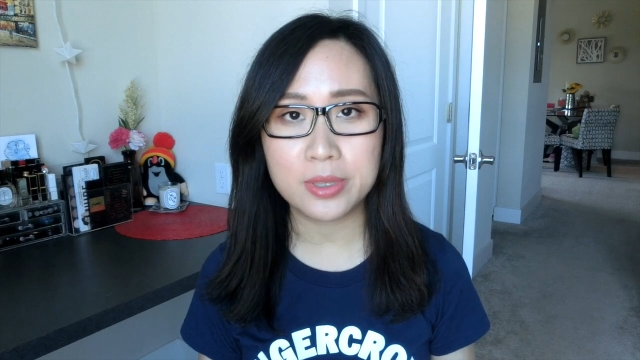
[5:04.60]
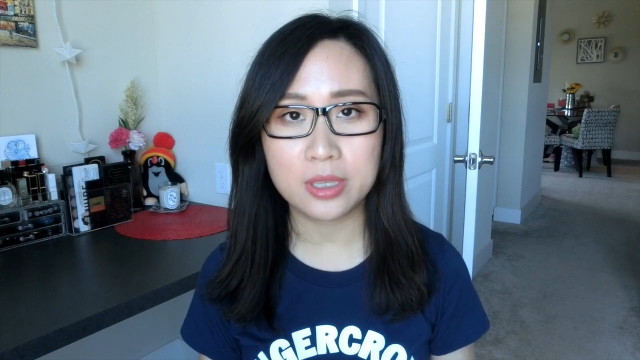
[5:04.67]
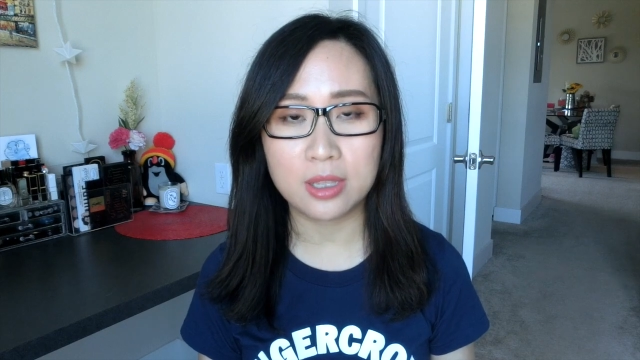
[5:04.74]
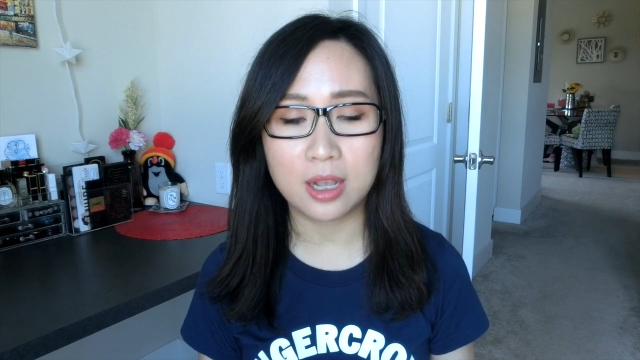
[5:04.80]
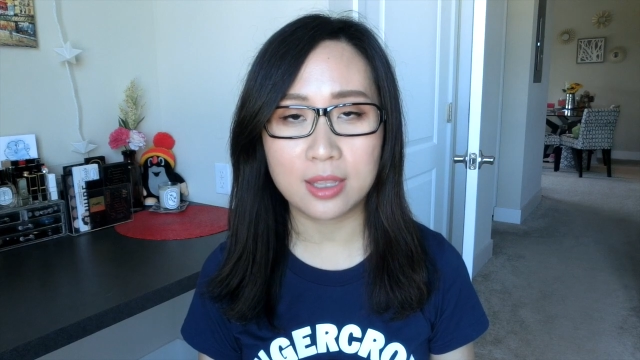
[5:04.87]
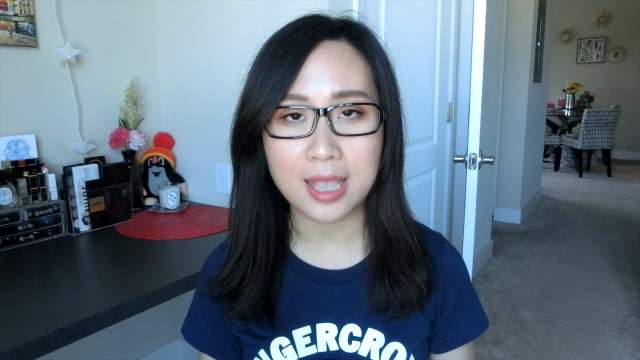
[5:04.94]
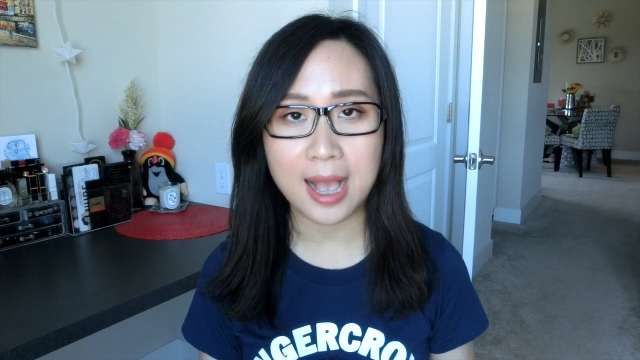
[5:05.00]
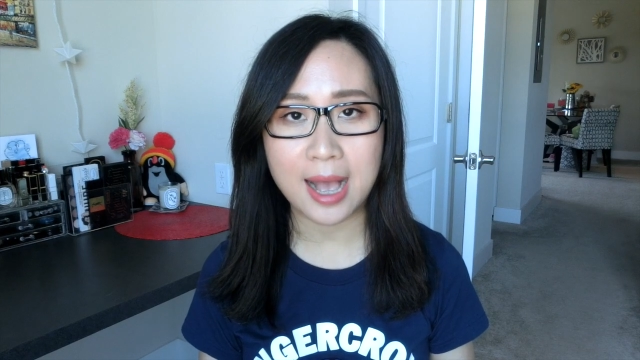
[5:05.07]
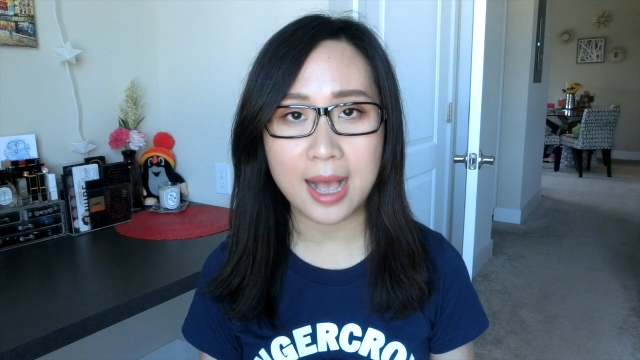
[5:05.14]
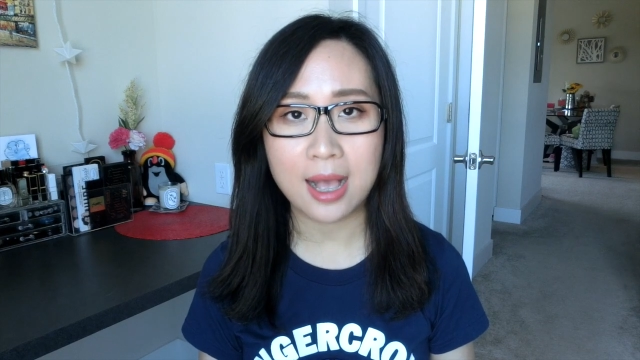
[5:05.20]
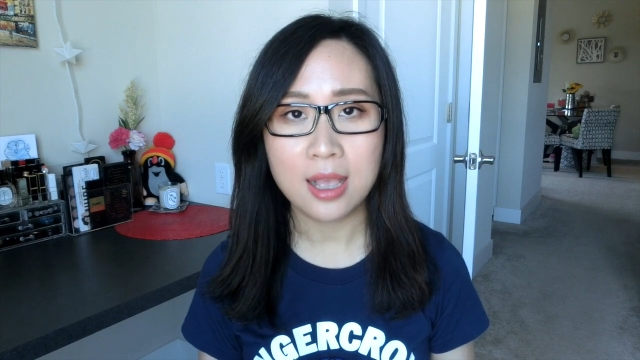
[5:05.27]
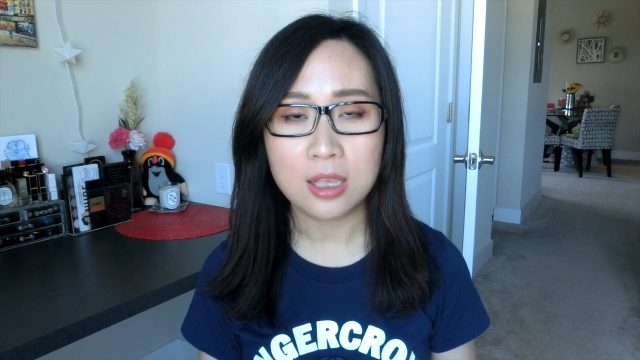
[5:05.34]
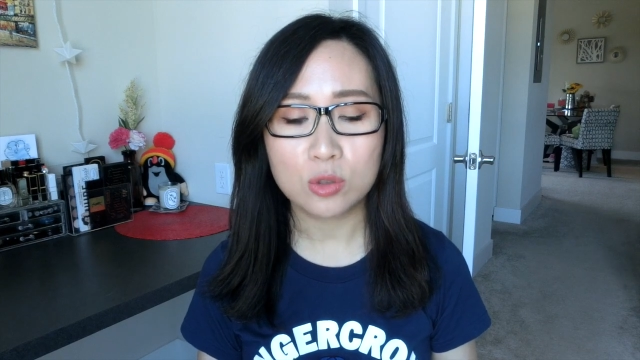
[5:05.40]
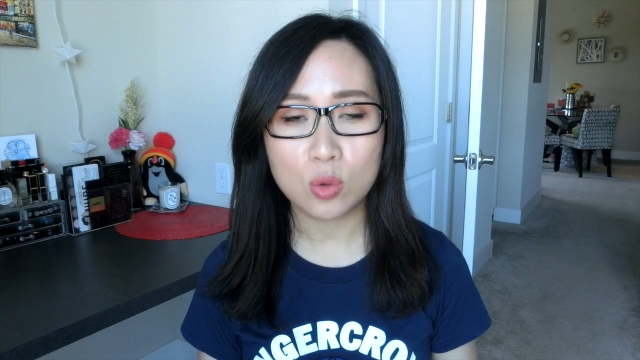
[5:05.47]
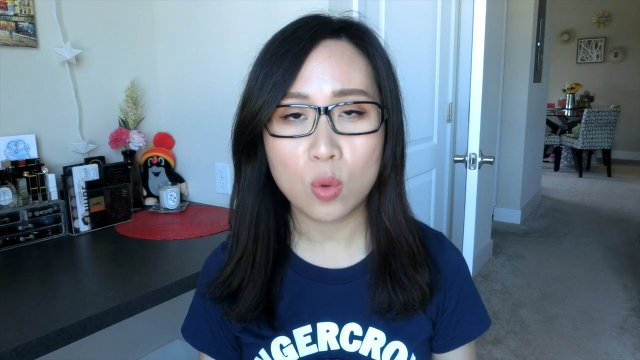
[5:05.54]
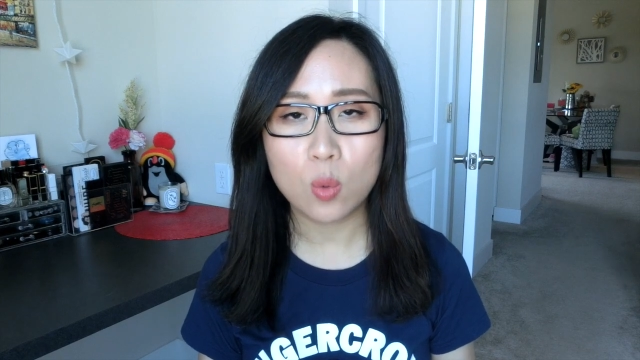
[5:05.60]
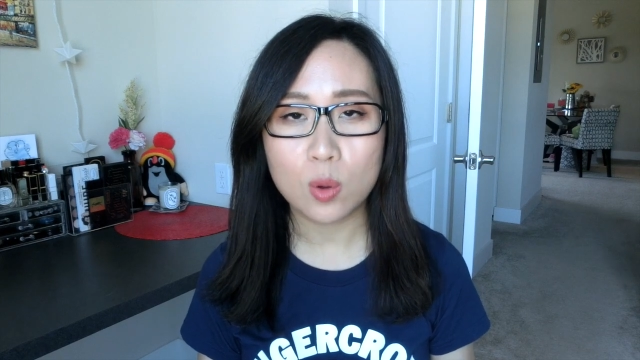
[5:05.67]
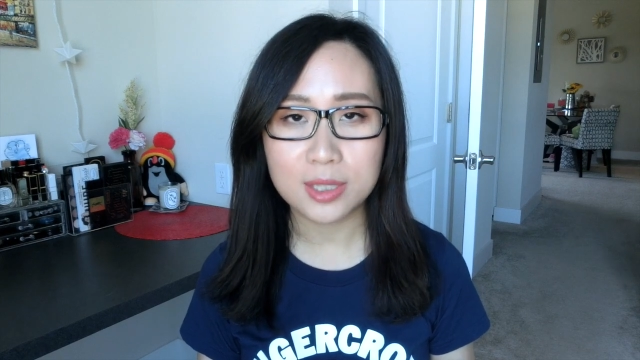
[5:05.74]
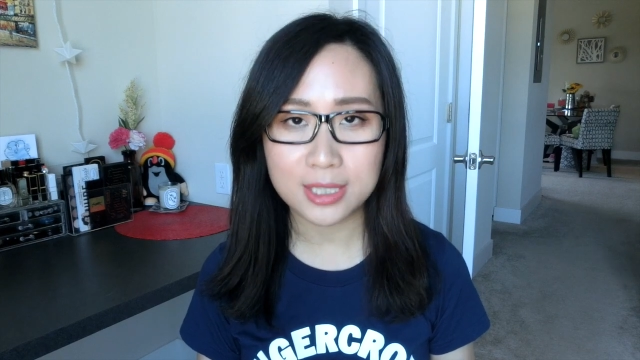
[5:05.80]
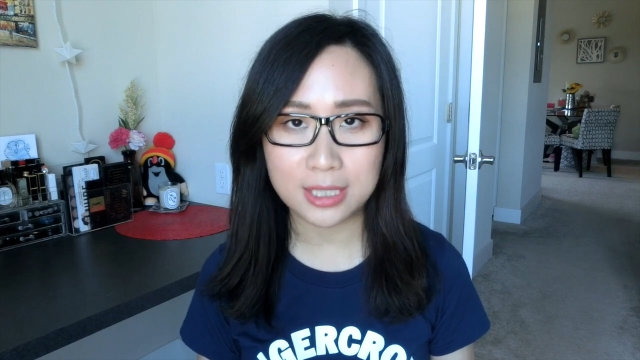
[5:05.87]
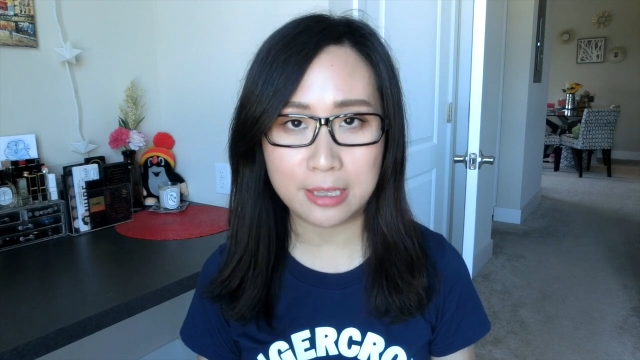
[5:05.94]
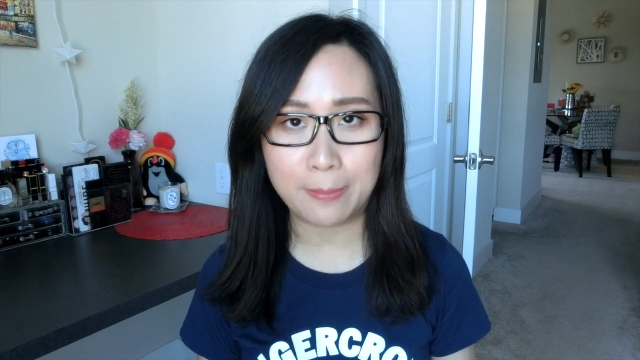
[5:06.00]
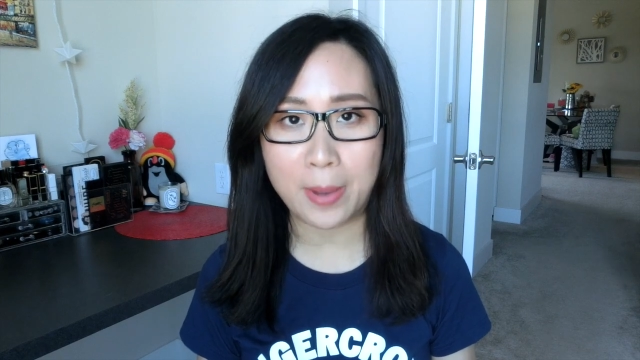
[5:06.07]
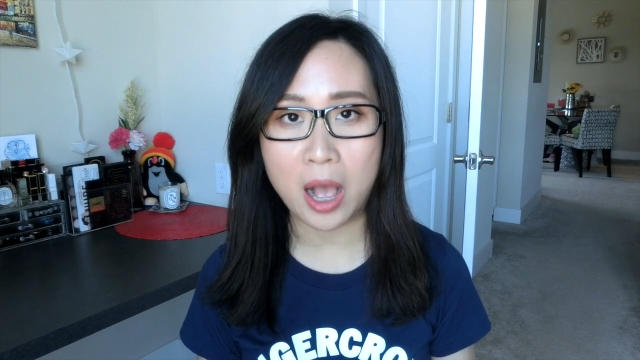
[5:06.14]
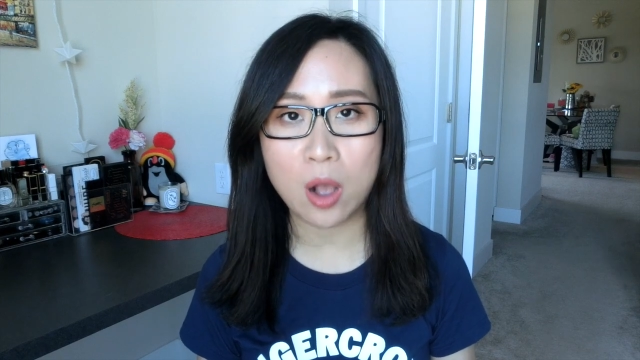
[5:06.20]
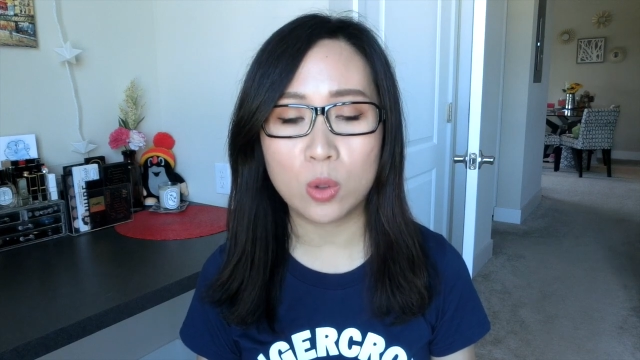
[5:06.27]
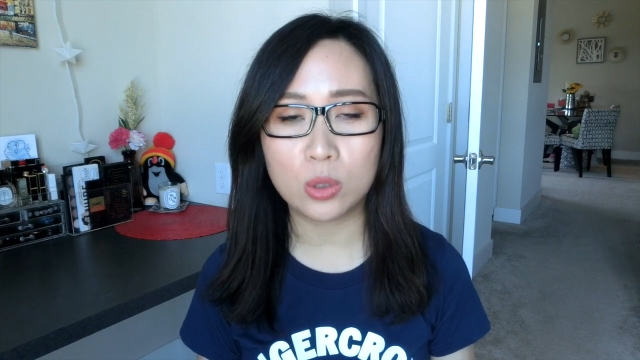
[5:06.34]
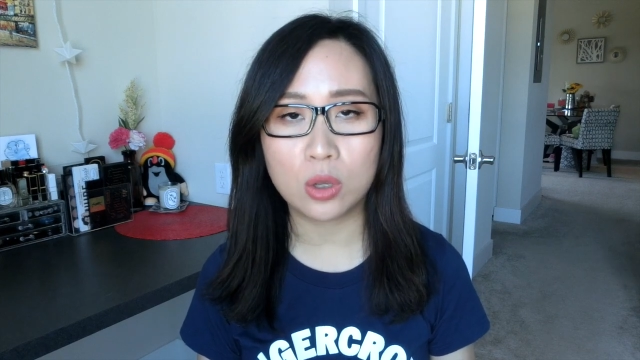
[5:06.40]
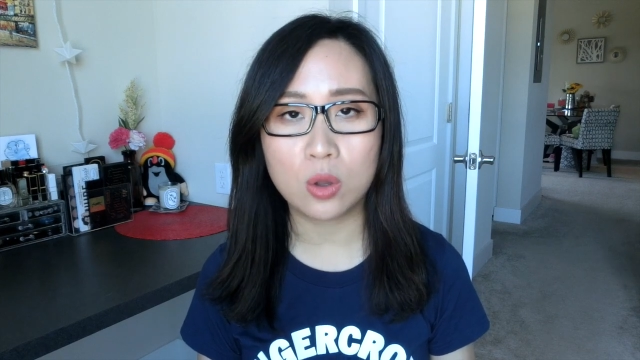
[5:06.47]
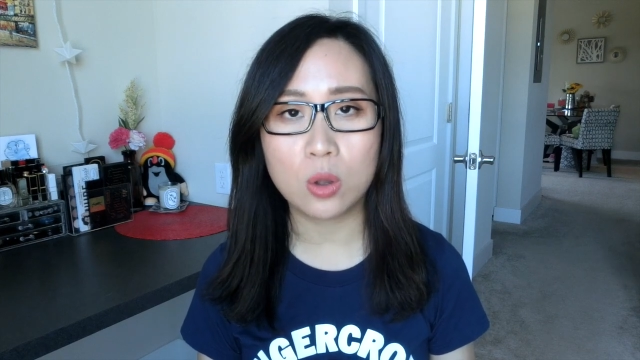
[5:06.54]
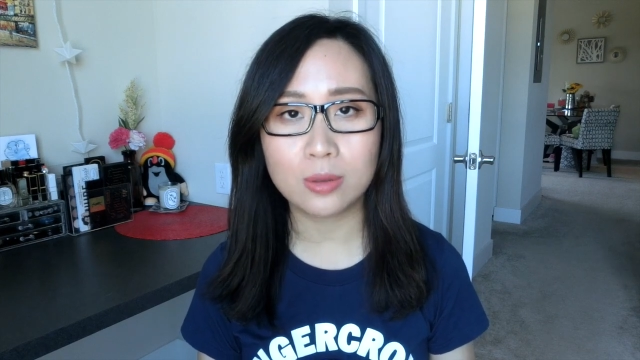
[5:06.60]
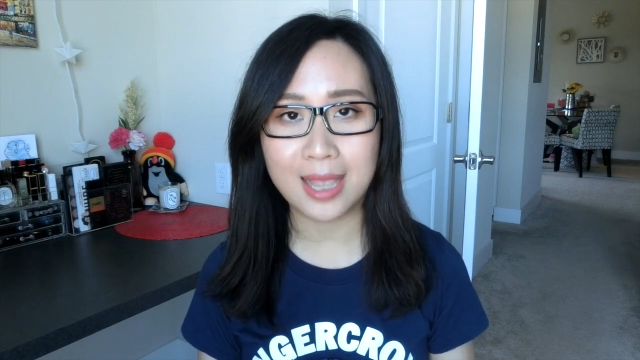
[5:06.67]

品呢，它通过起泡能够